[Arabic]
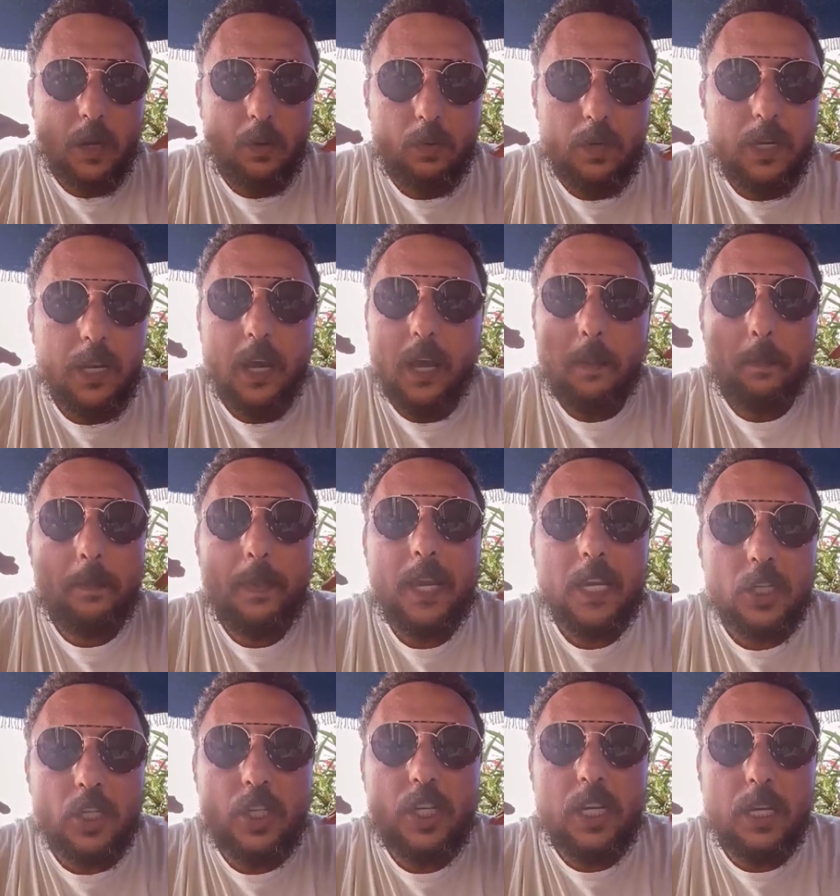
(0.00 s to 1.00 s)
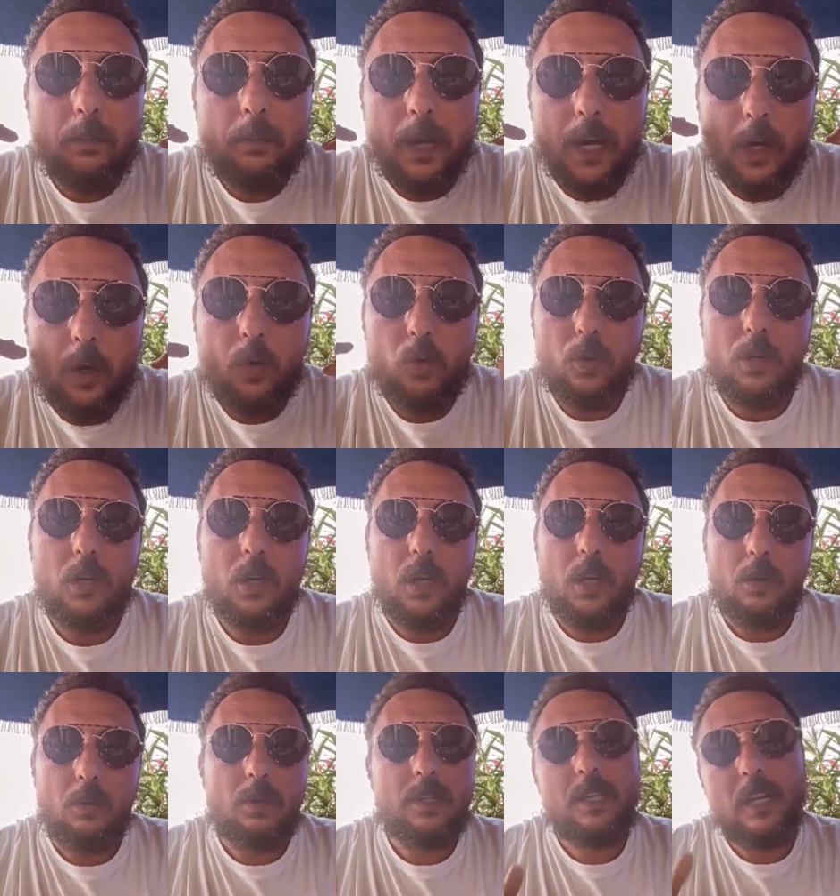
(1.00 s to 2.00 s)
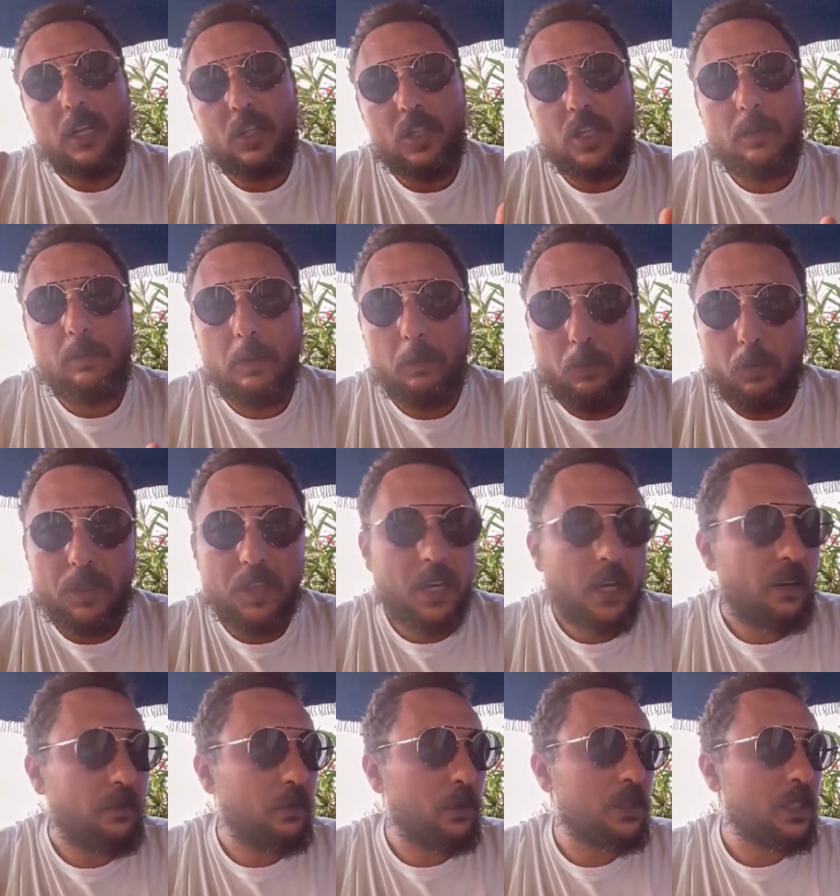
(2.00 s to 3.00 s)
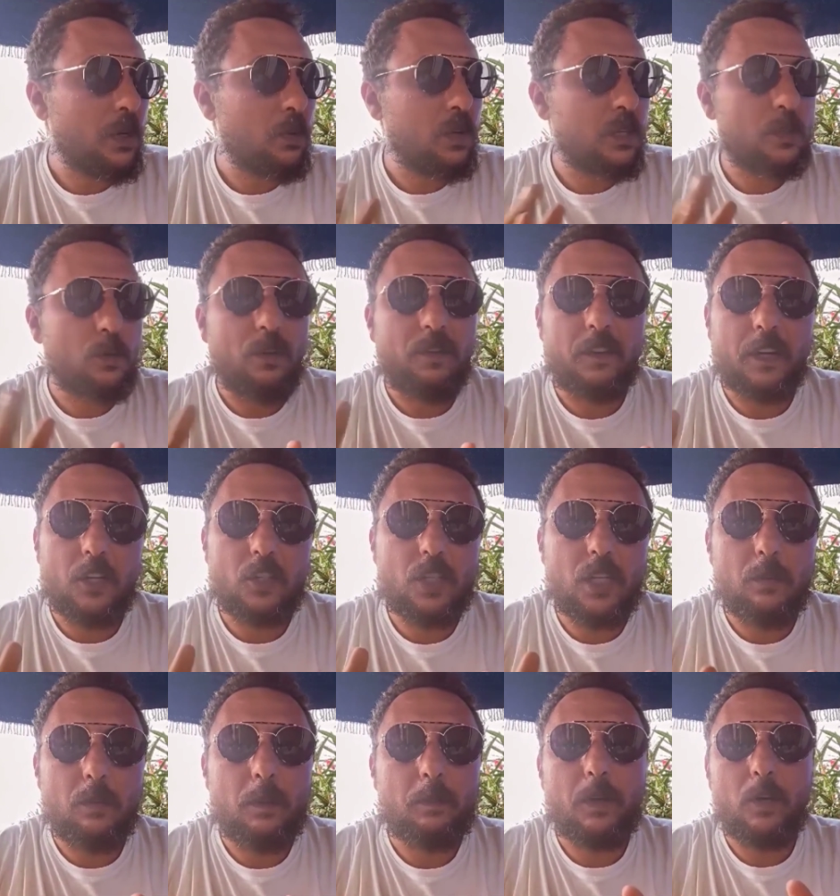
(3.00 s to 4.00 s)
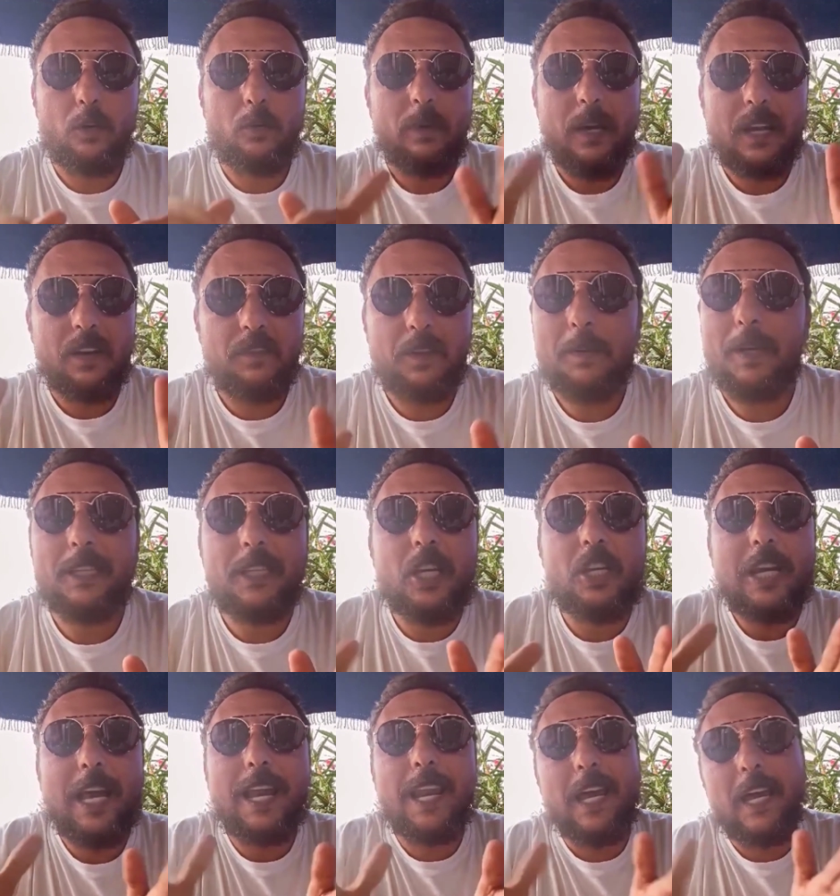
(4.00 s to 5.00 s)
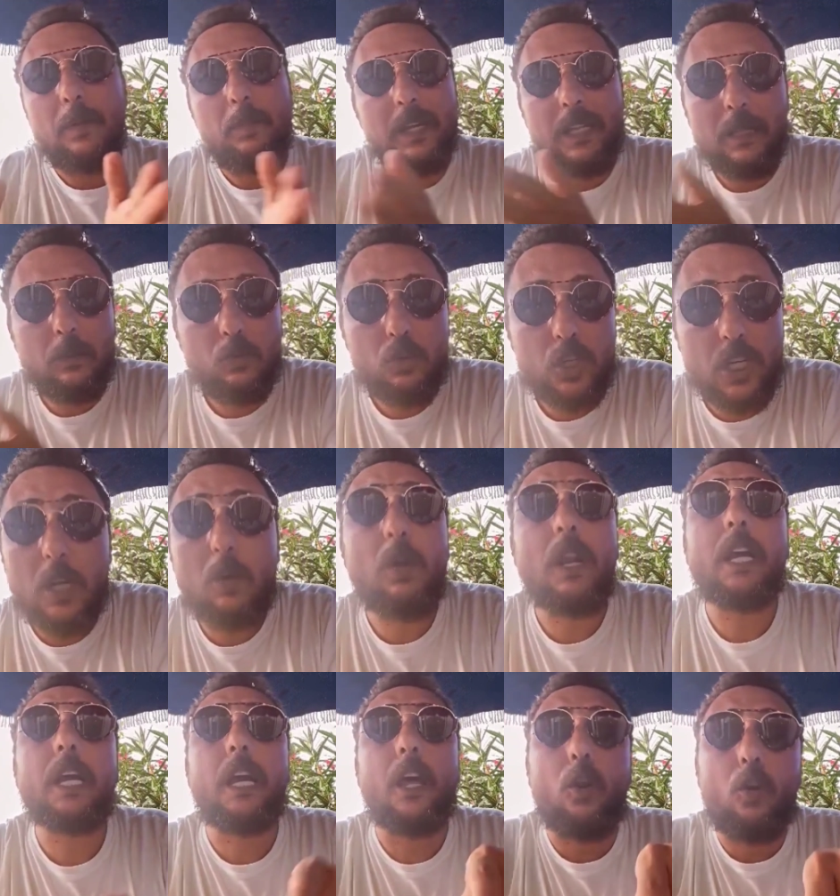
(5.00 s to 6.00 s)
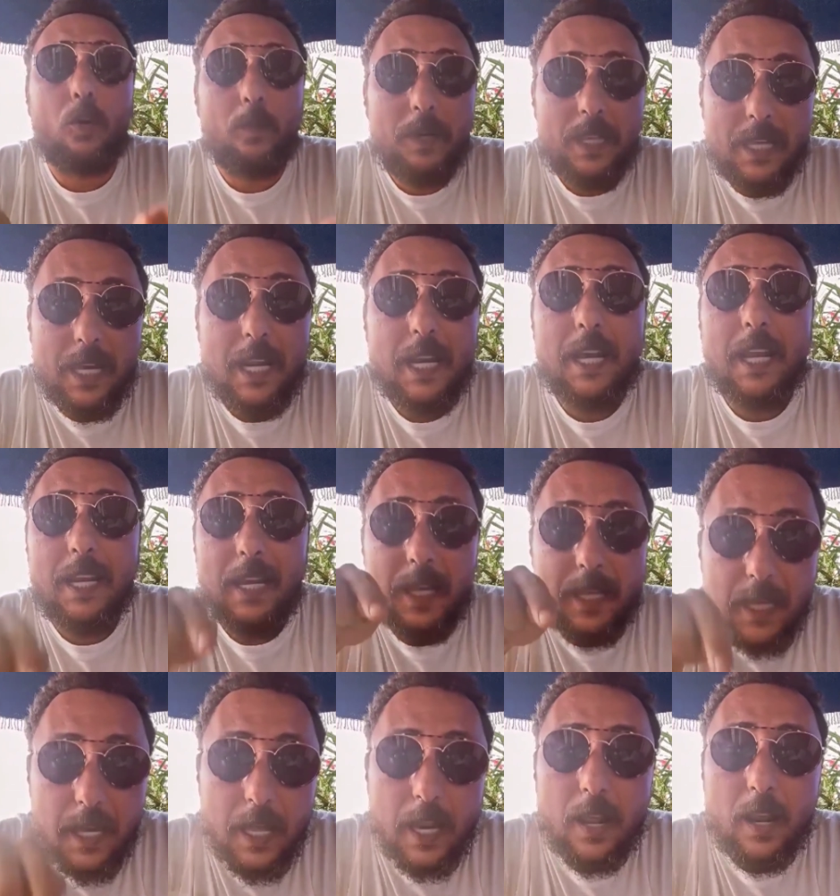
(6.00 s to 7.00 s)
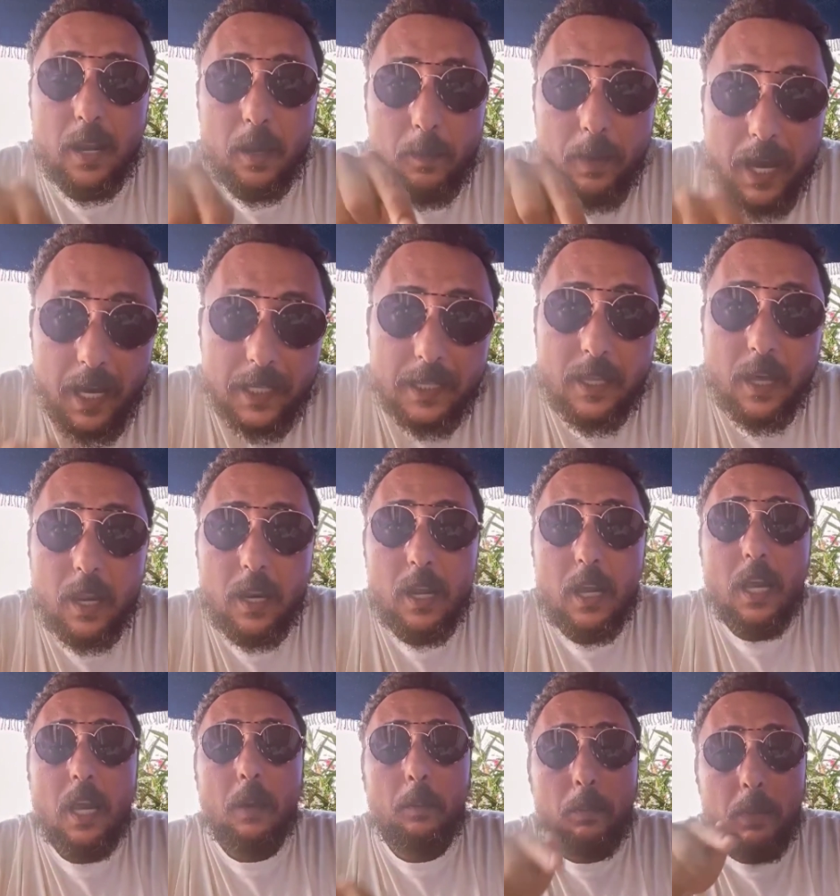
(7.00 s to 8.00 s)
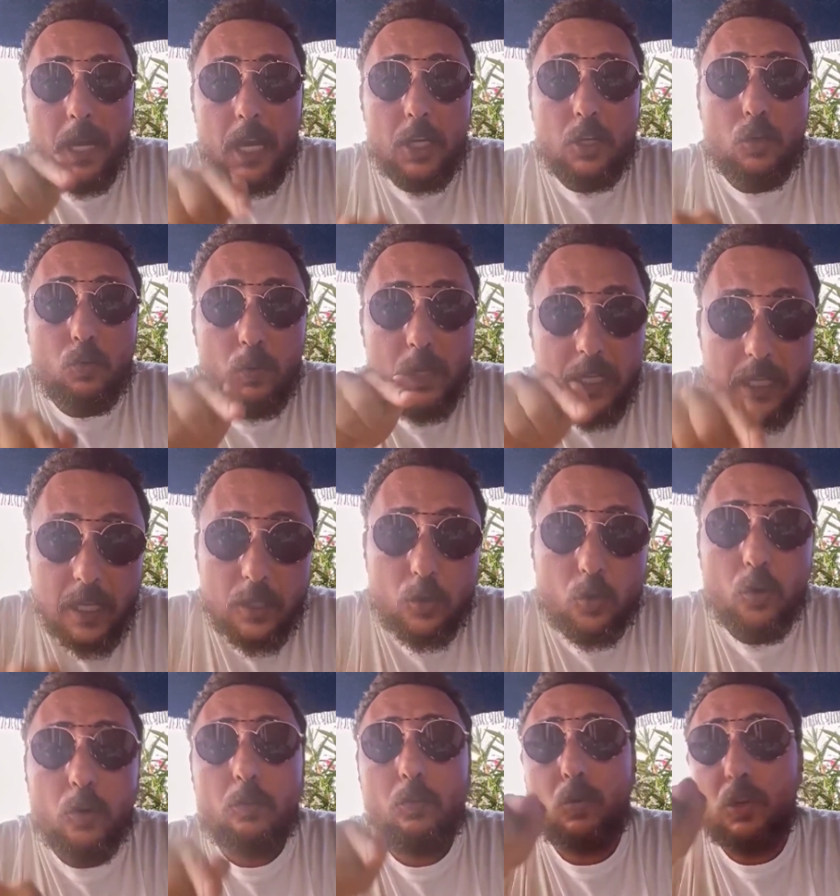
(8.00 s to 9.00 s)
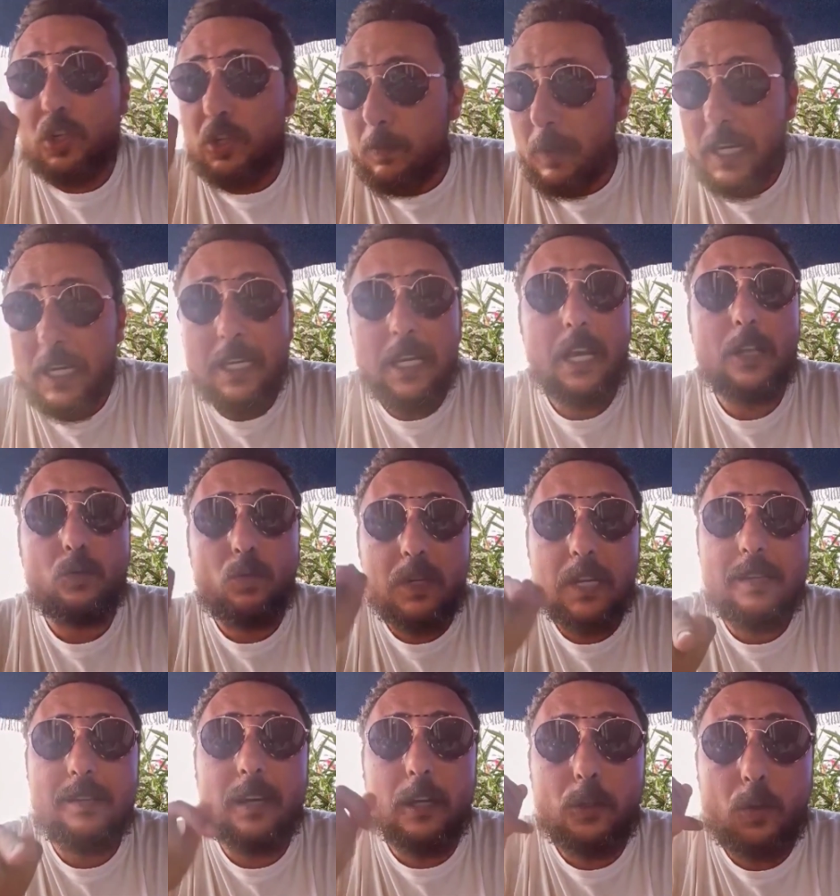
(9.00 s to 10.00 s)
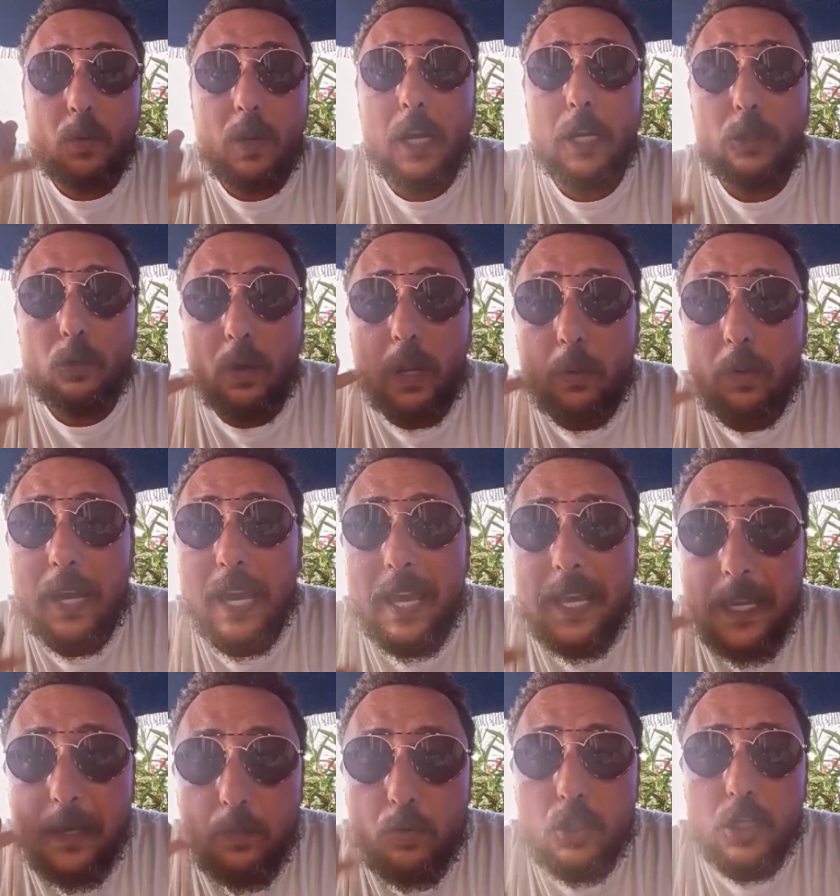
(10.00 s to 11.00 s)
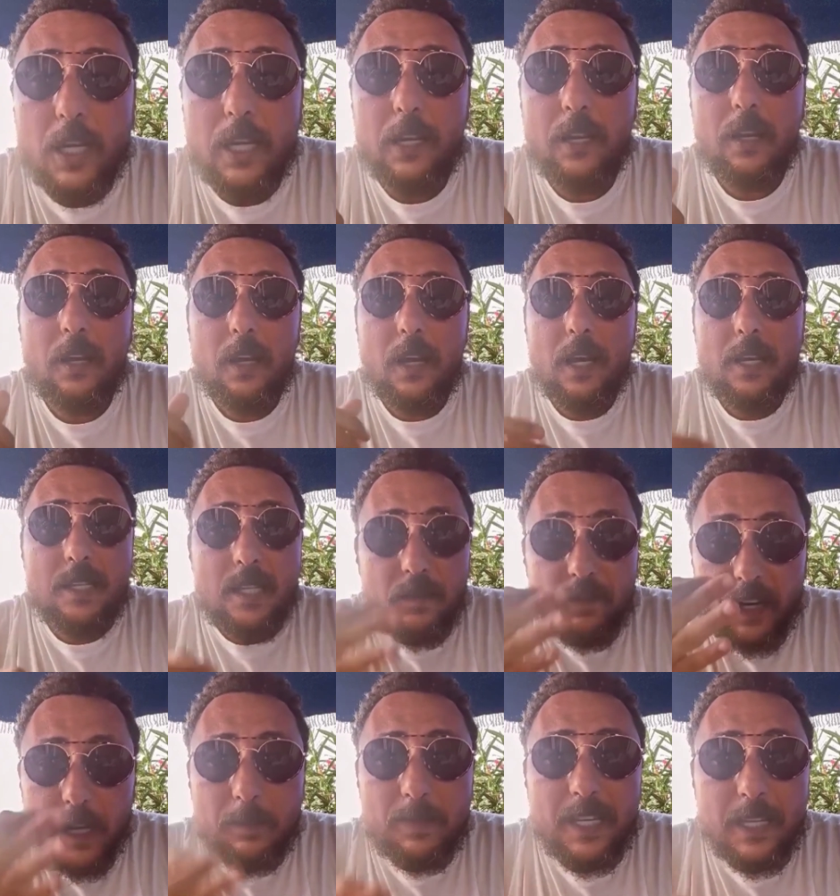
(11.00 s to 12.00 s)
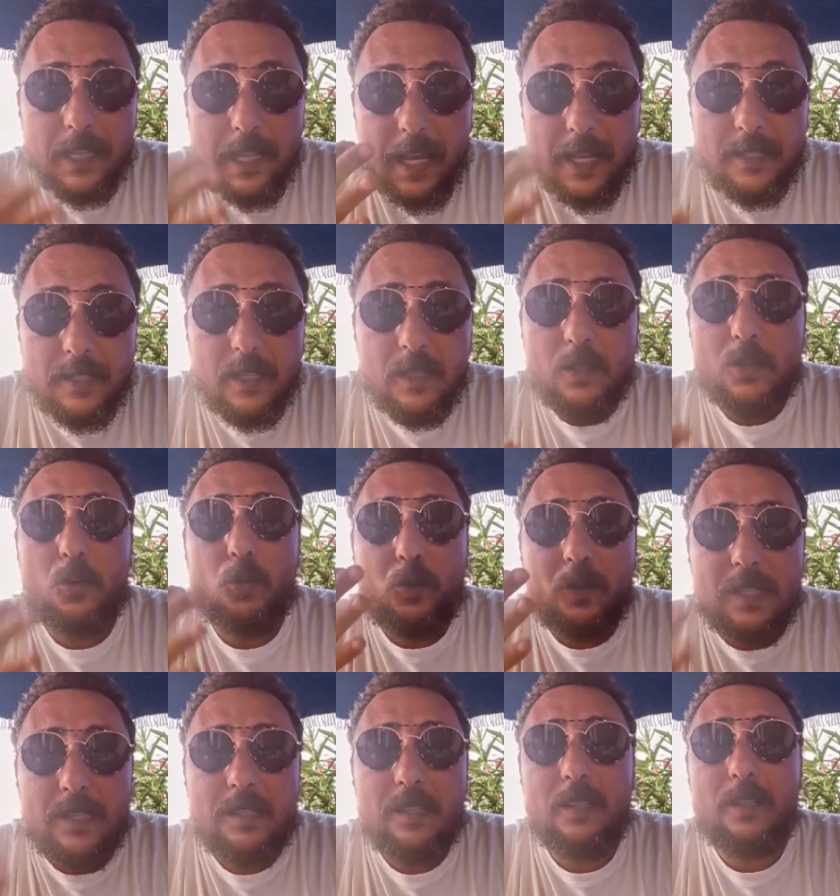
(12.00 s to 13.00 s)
من لايك وتعليقكم بخصوص الموضوع الاعلامي المغربي صامت غيلان كيخرج على الصمت ديالو من بعد ما انتشر فيديو في مواقع التواصل الاجتماعي واللي هز الراي العام وبلا شك اخوتي غادي تكونوا شفتوا داك الفيديو